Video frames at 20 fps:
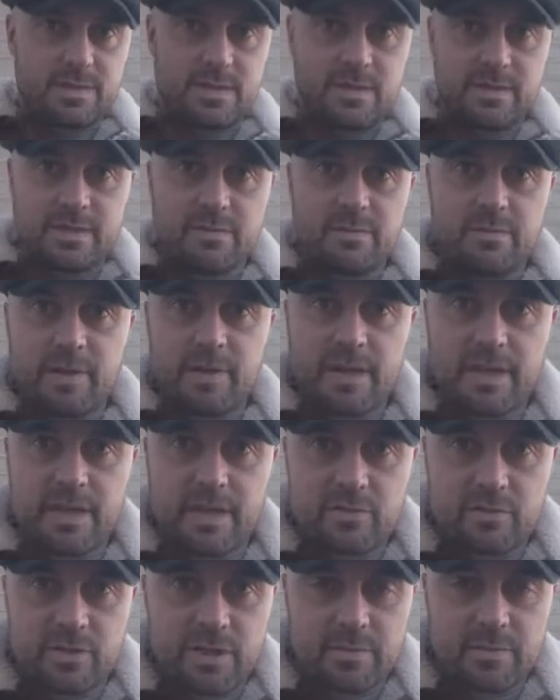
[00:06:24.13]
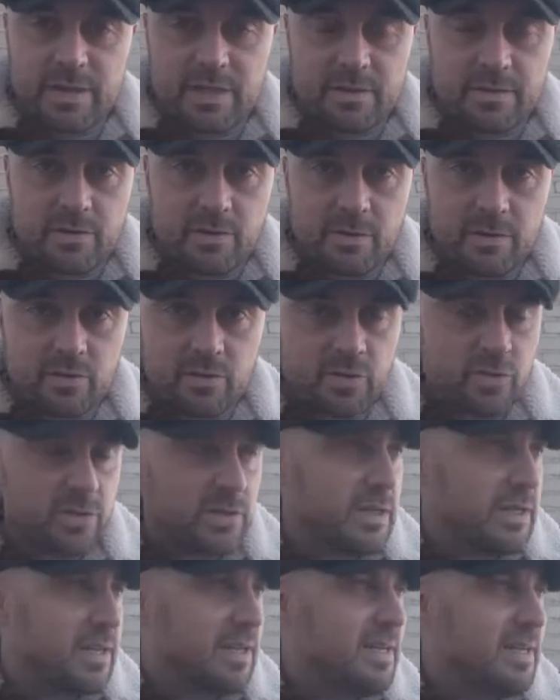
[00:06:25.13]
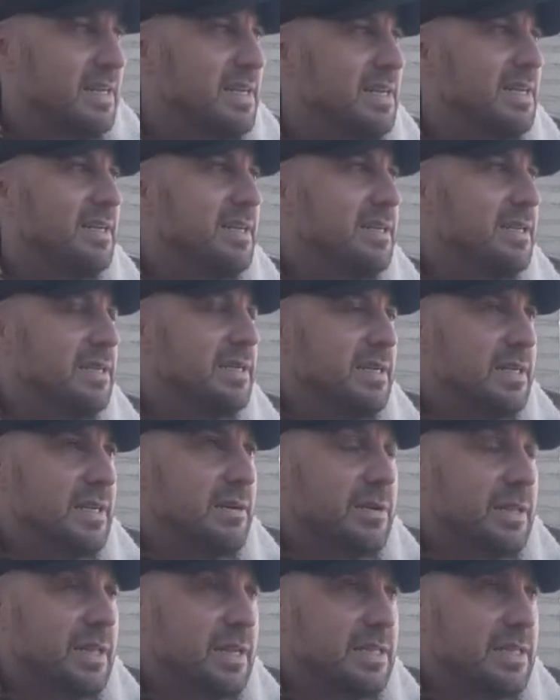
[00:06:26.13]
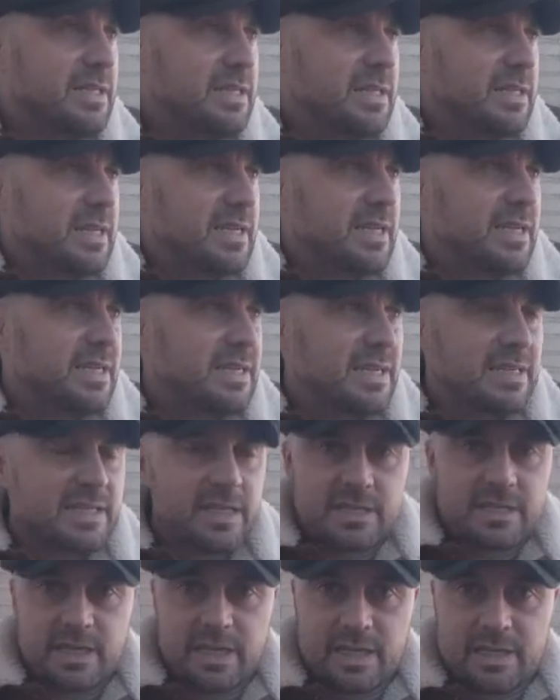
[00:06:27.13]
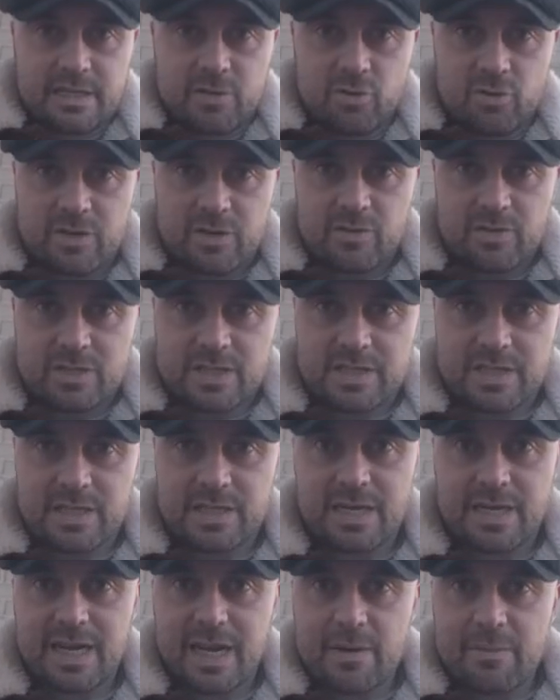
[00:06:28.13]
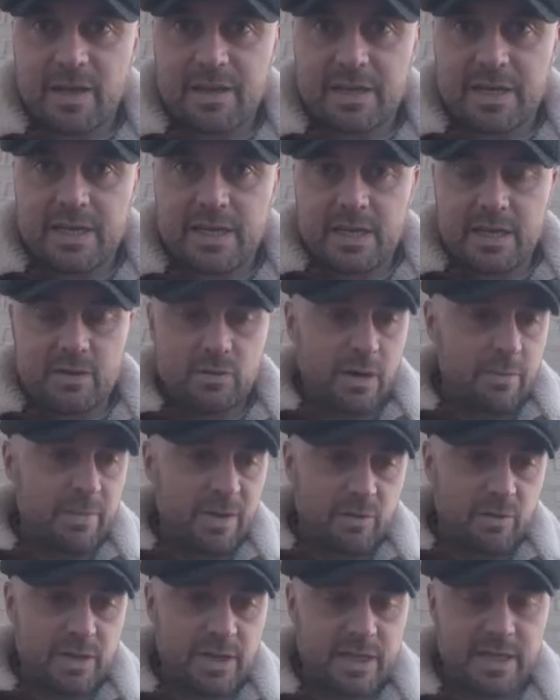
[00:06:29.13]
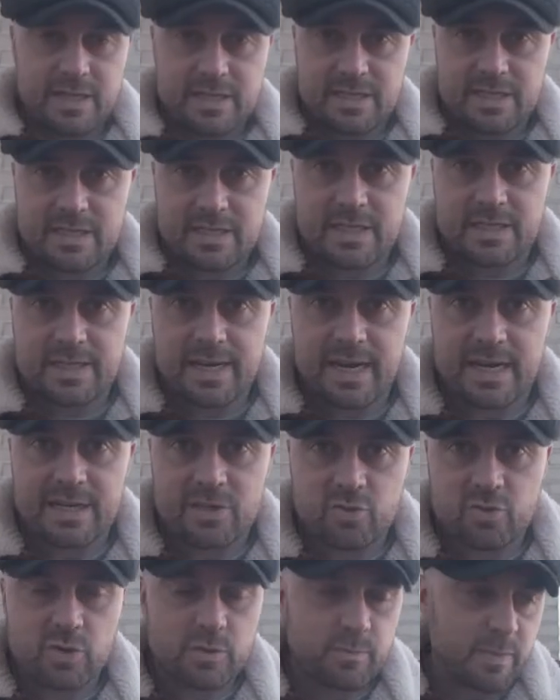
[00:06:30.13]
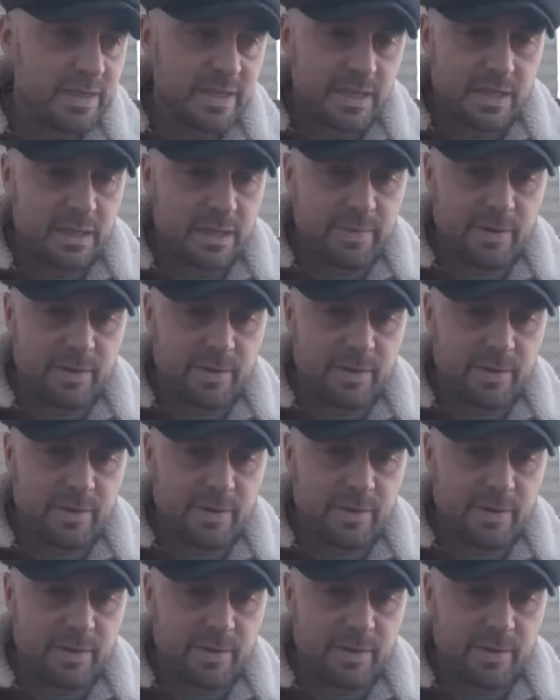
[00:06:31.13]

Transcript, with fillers: Es que me parece totalmente vergonzoso y, la verdad que sí, que, que, si se, yo creo que si se trae a Madrid lo aplaudiré y si se trae al resto de España lo